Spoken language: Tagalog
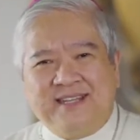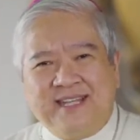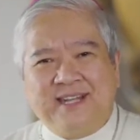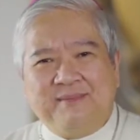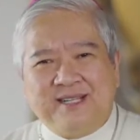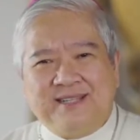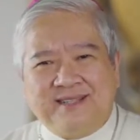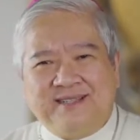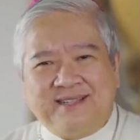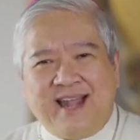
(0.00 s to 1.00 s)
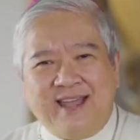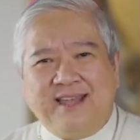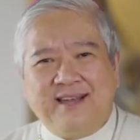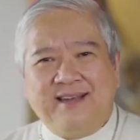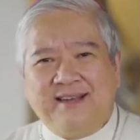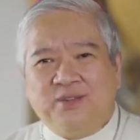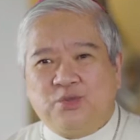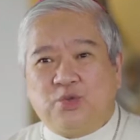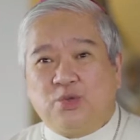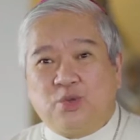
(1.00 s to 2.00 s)
Hindi naman dahil
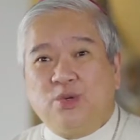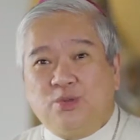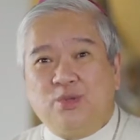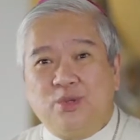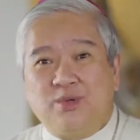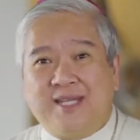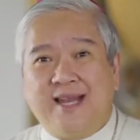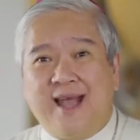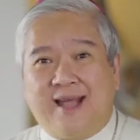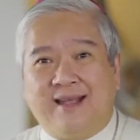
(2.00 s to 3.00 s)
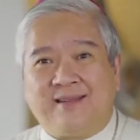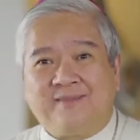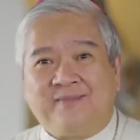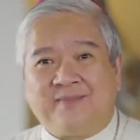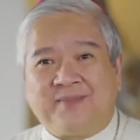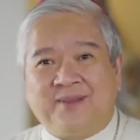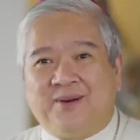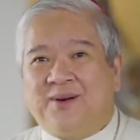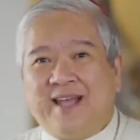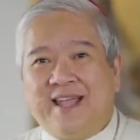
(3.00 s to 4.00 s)
tutulog-tulog sila
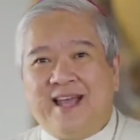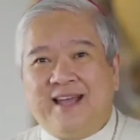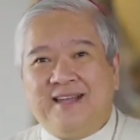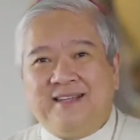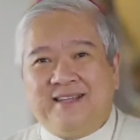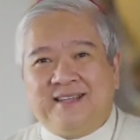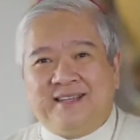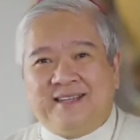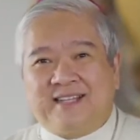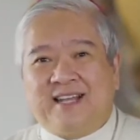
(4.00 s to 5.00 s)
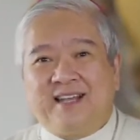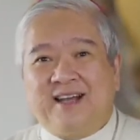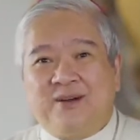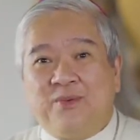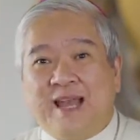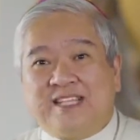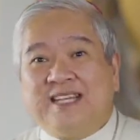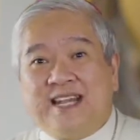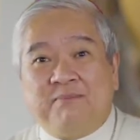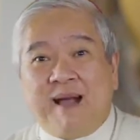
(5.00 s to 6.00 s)
o kaya talagang wala
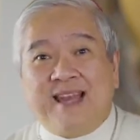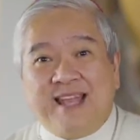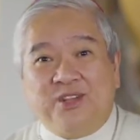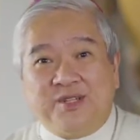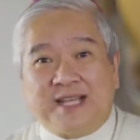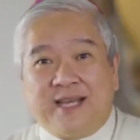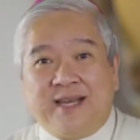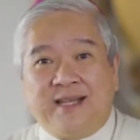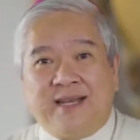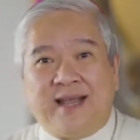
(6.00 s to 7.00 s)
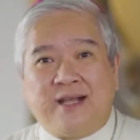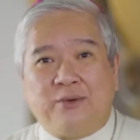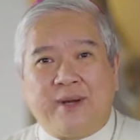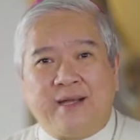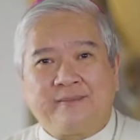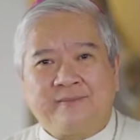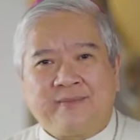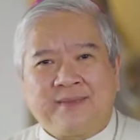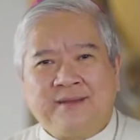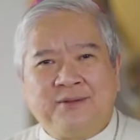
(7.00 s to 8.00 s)
silang malay doon sa kanilang ginagawa.
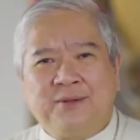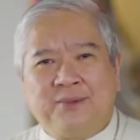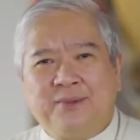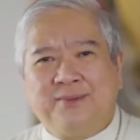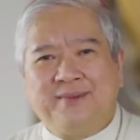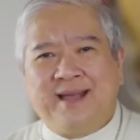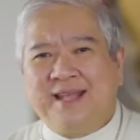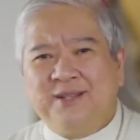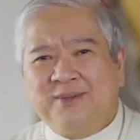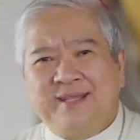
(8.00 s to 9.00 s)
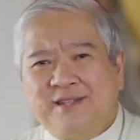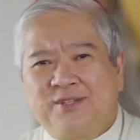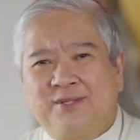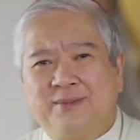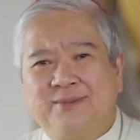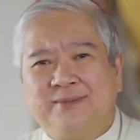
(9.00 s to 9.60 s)
No, I don't think so.